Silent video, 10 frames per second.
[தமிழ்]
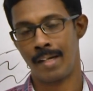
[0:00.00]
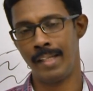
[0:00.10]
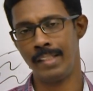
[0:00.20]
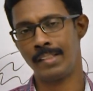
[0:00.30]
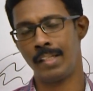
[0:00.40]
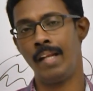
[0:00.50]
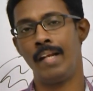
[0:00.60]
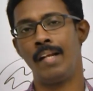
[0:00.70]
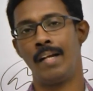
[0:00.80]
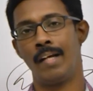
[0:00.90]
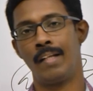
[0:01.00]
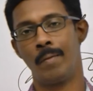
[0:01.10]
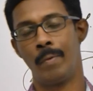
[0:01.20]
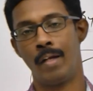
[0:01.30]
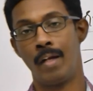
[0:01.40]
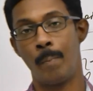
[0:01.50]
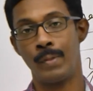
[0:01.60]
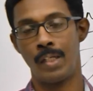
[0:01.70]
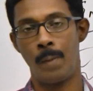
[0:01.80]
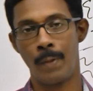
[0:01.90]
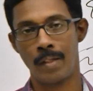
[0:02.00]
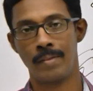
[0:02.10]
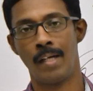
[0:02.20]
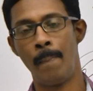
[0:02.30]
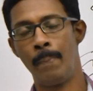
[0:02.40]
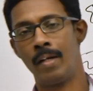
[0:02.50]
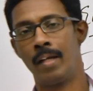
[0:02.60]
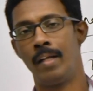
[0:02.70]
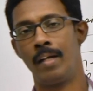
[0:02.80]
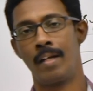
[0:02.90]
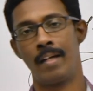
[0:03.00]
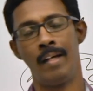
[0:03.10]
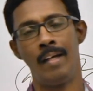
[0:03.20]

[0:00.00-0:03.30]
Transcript: டைஜஷனில் என்ன நடக்குது அப்படின்னா நம்ம சாப்பிட்ற சாப்பாட்டில் இருக்கிற